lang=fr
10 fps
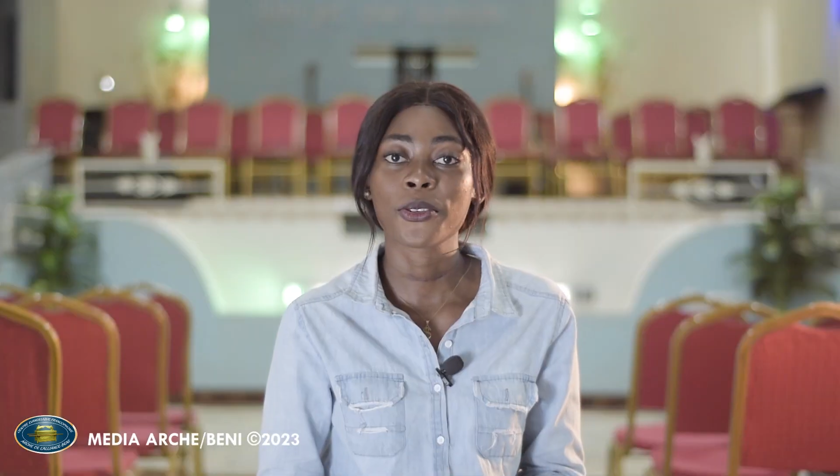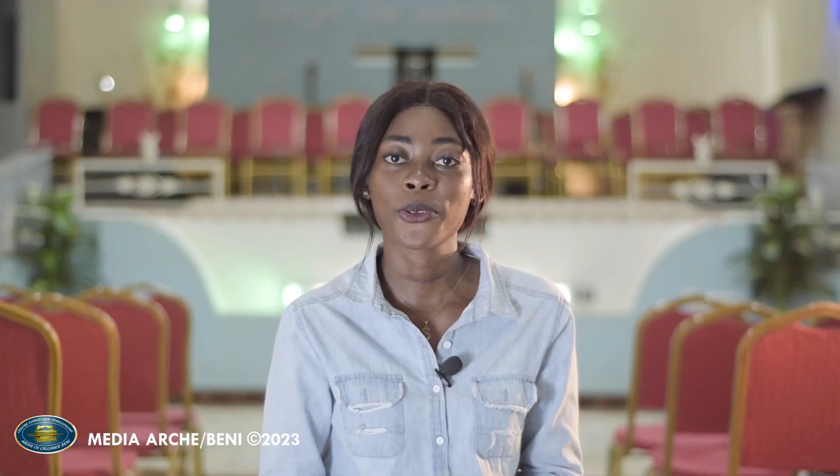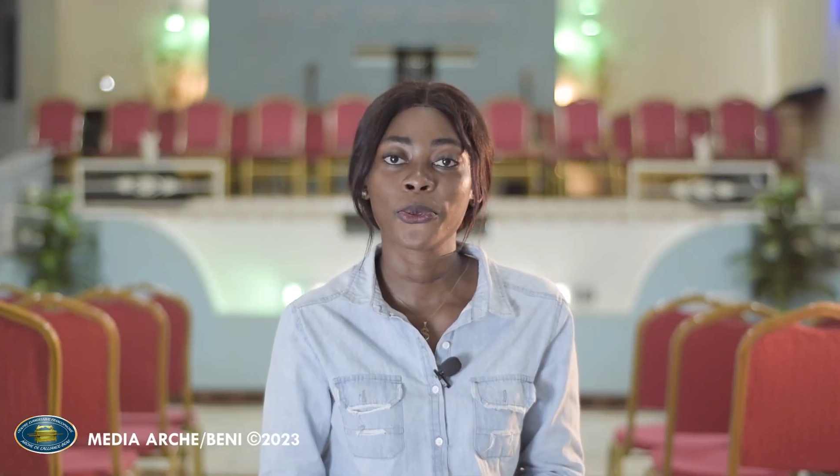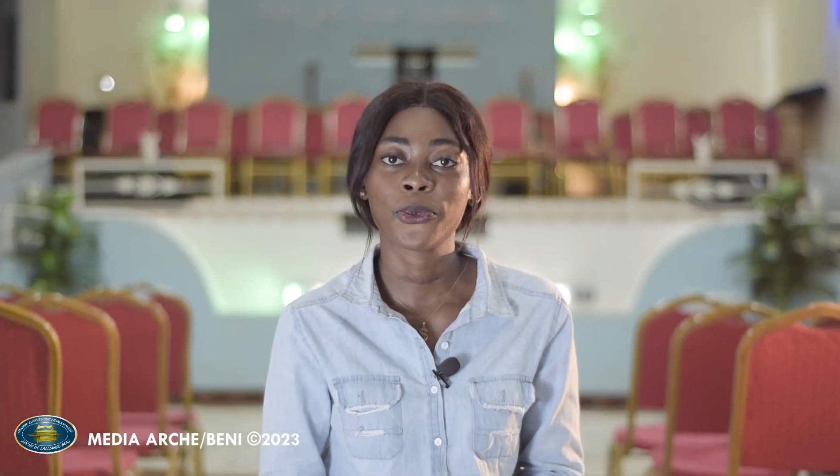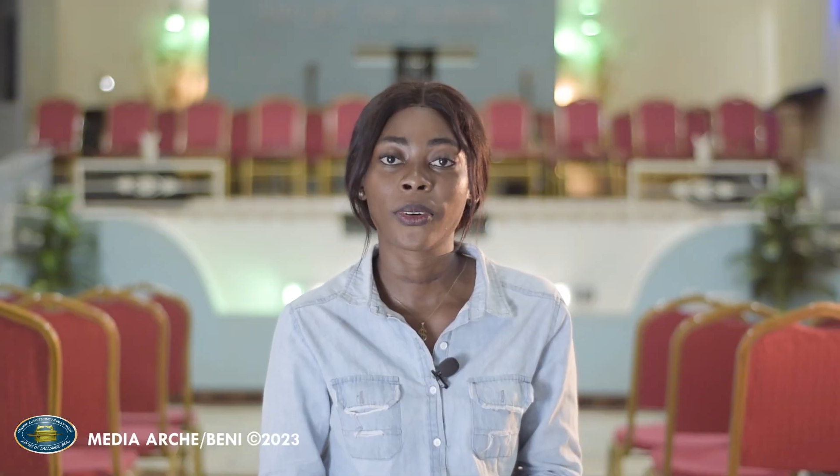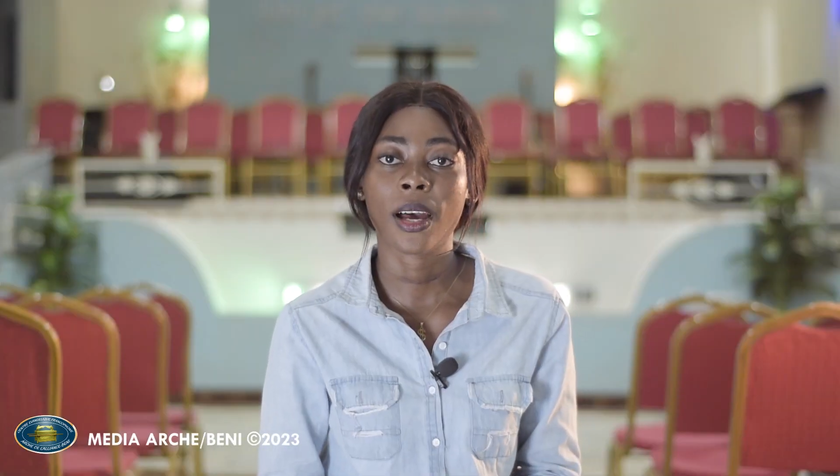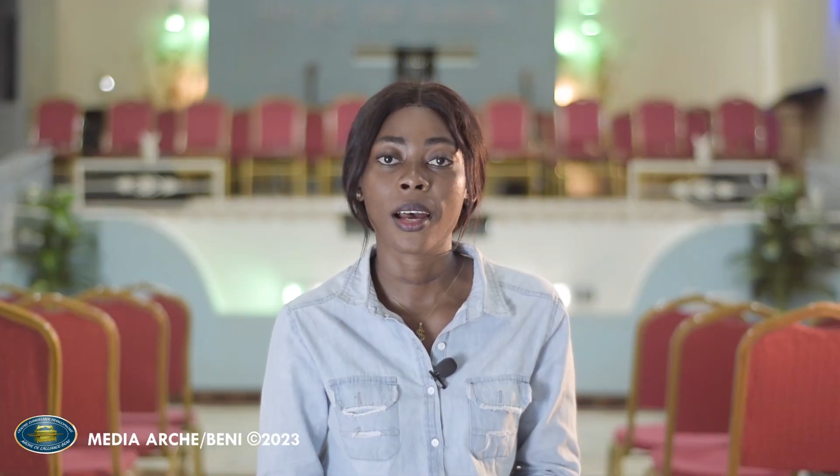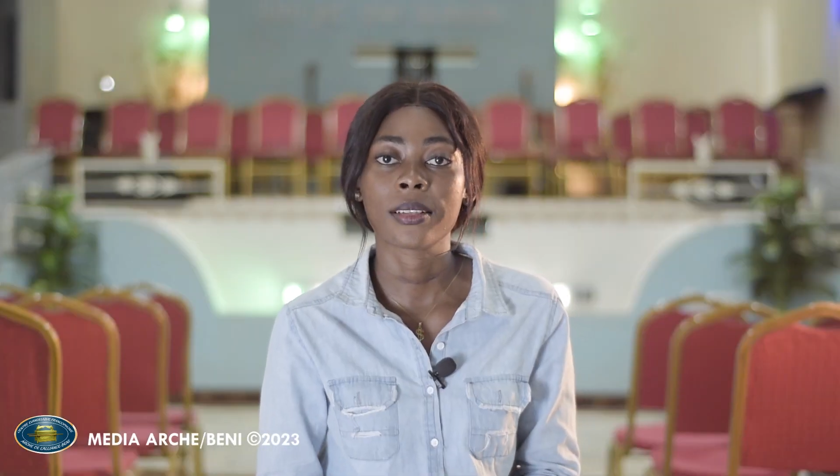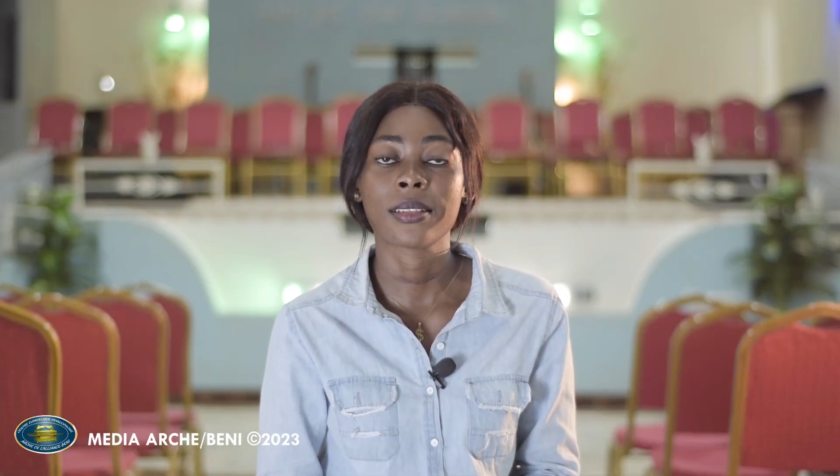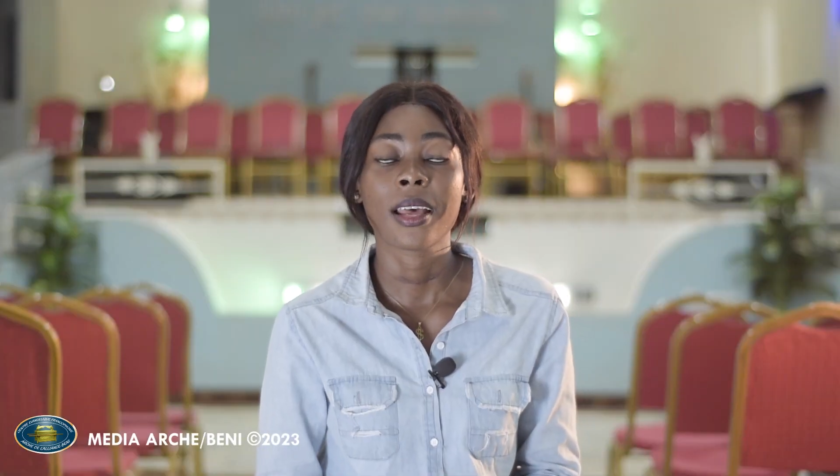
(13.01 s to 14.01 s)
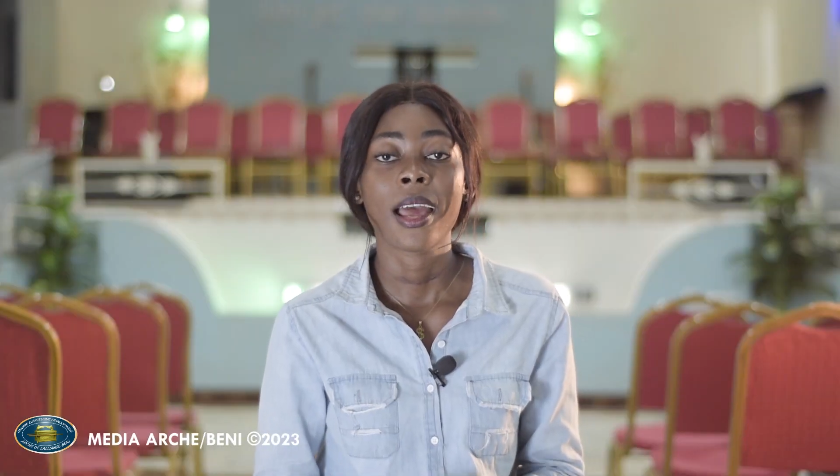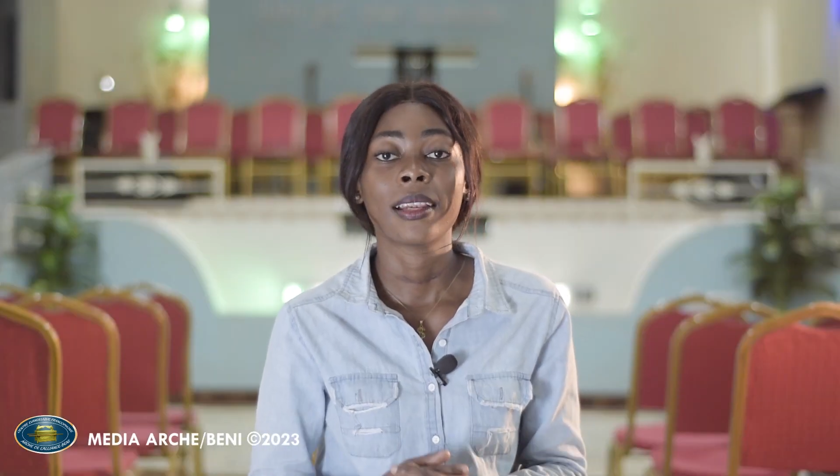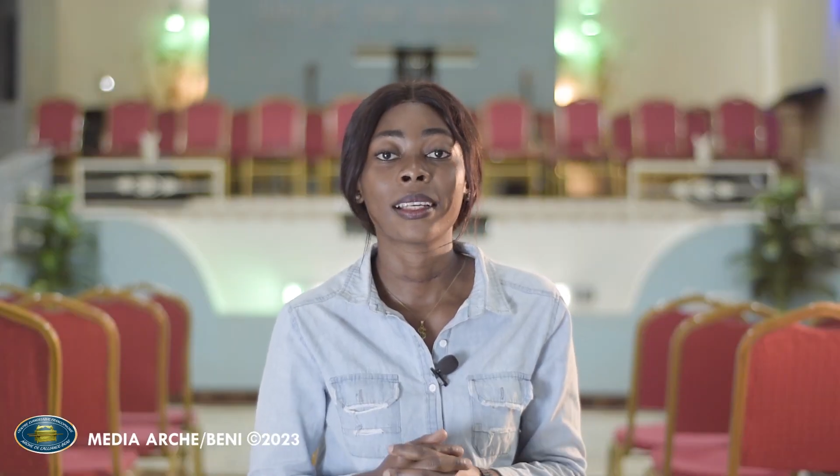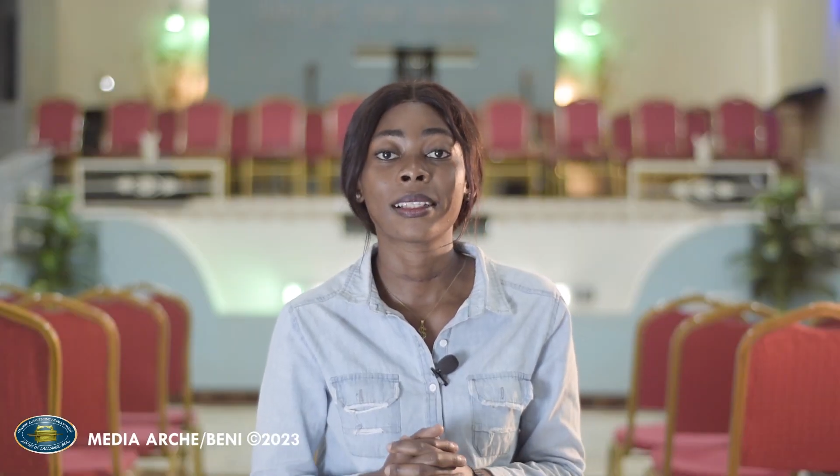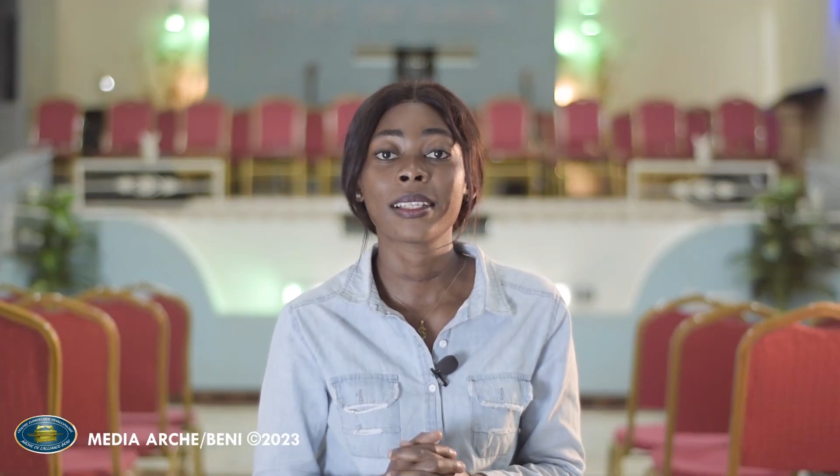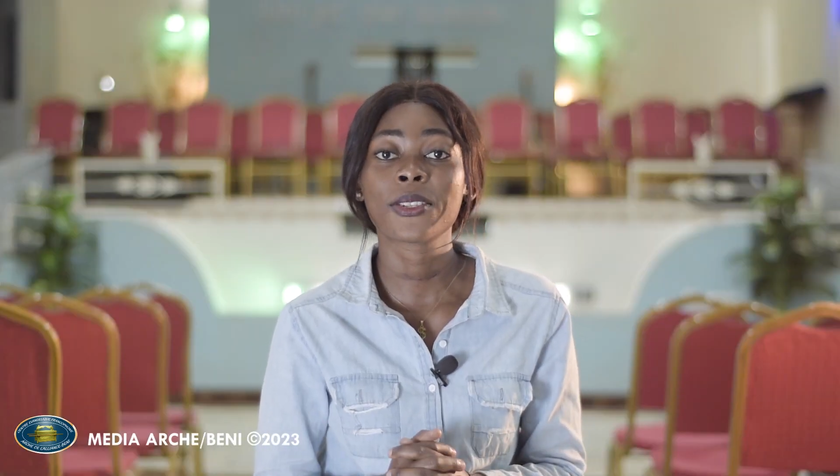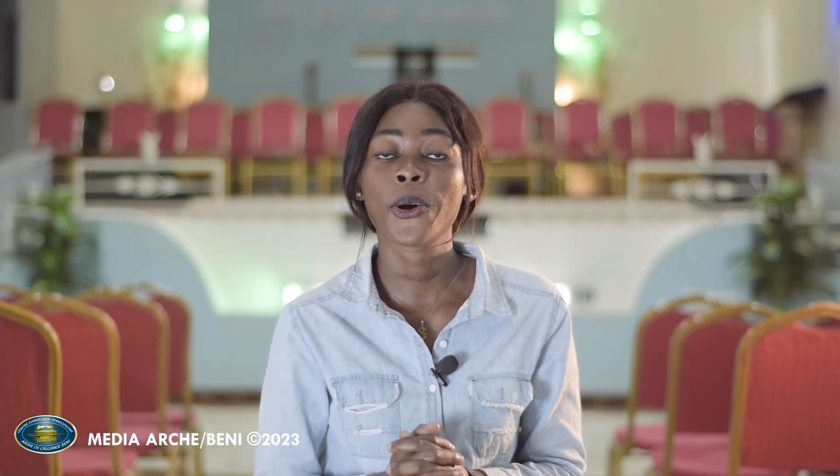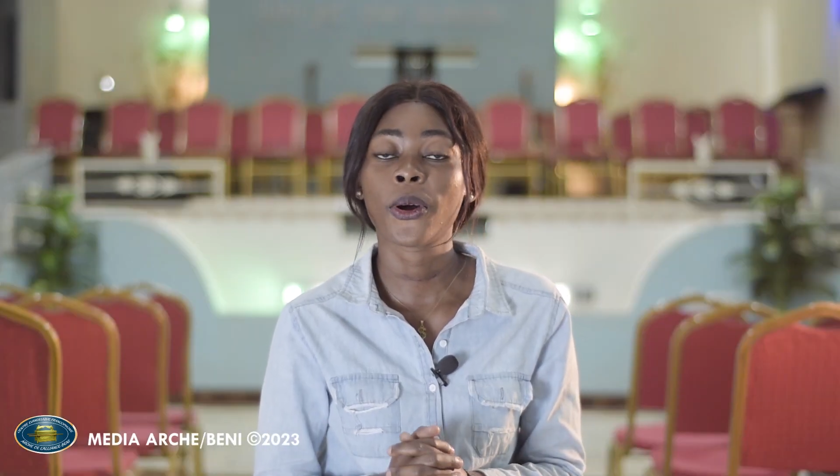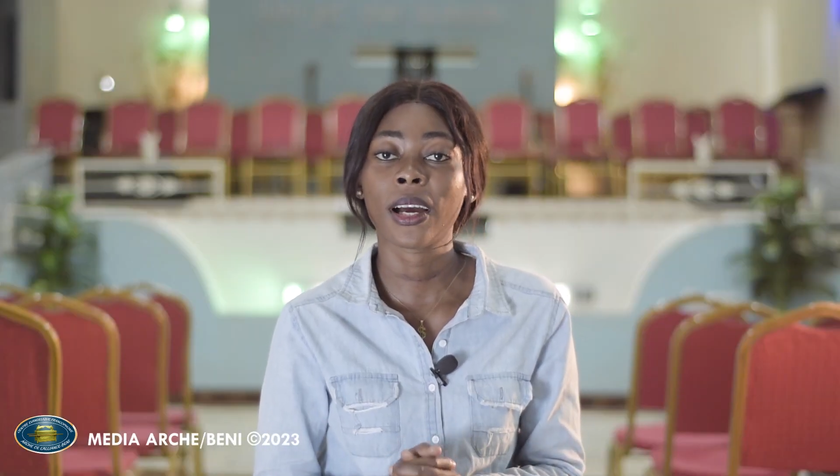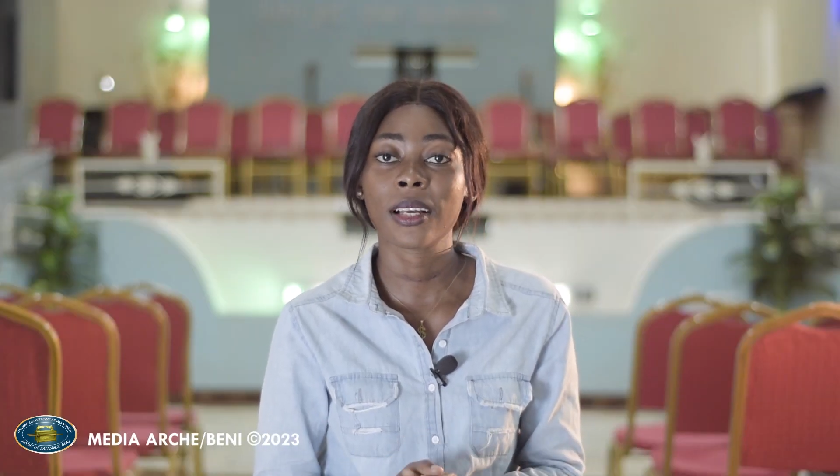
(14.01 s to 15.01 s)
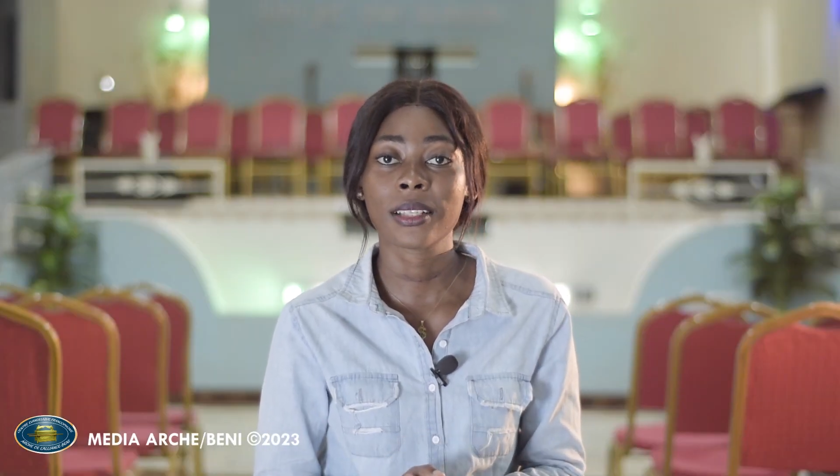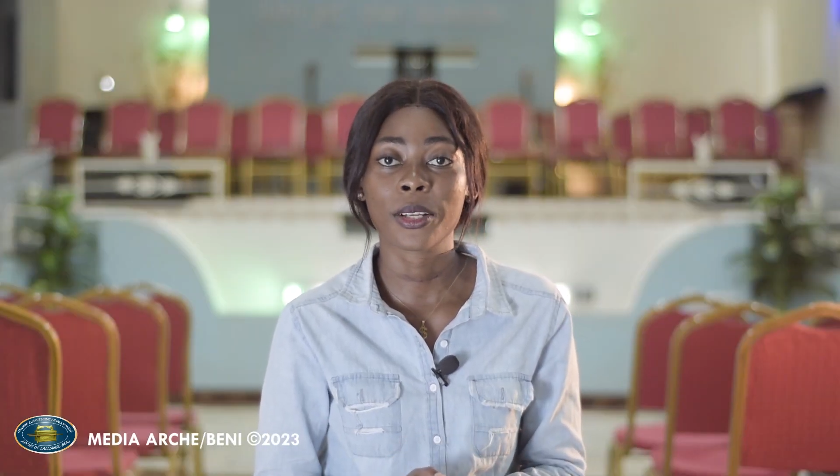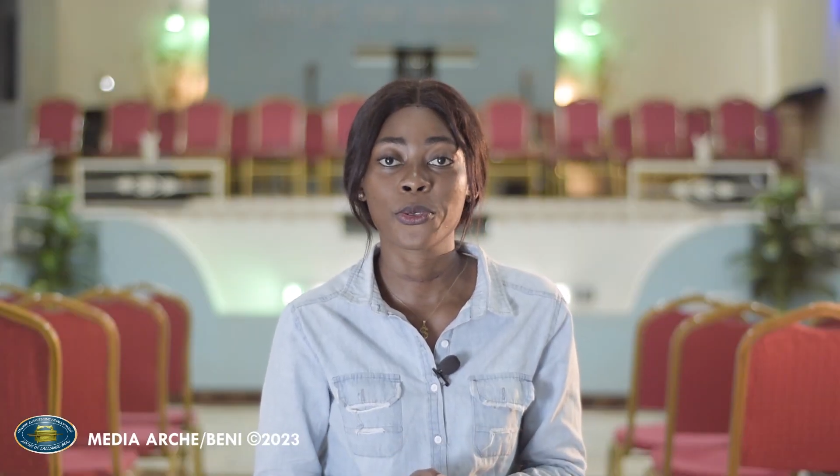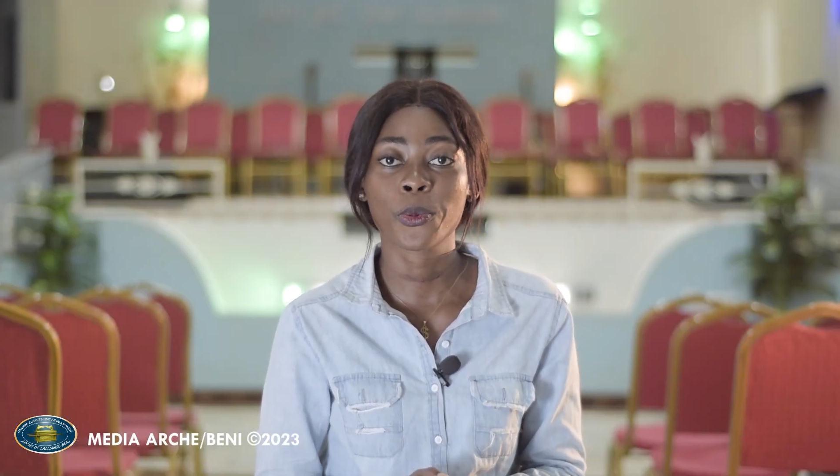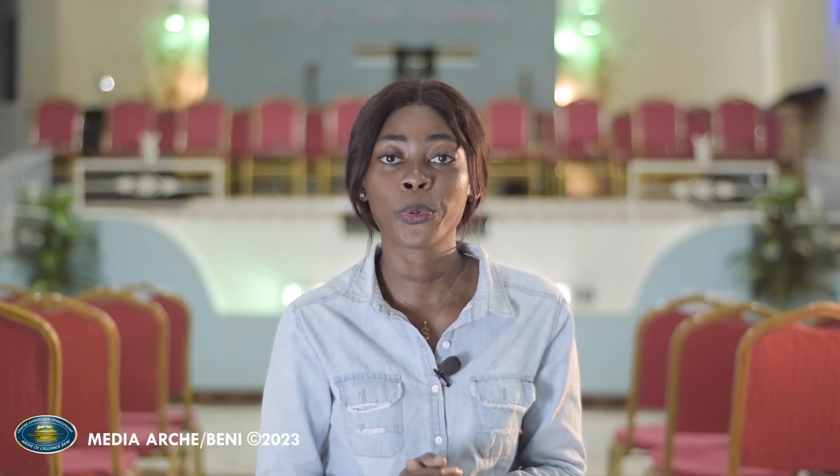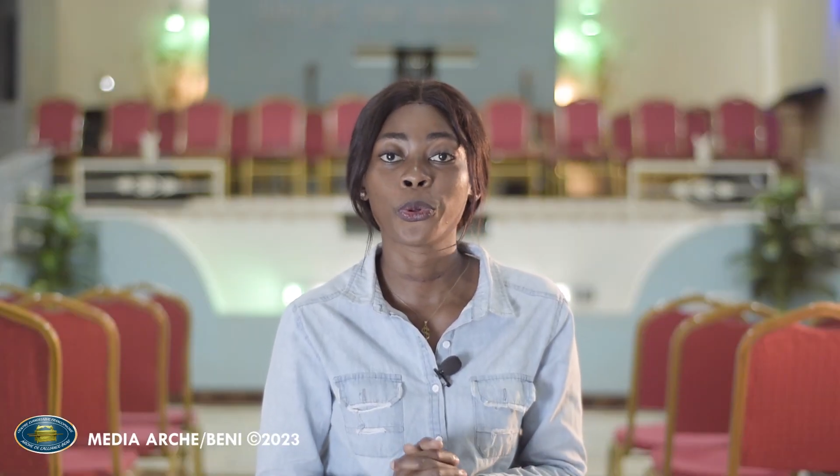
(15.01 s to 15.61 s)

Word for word: Action de grâce. L'Église rend grâce à Dieu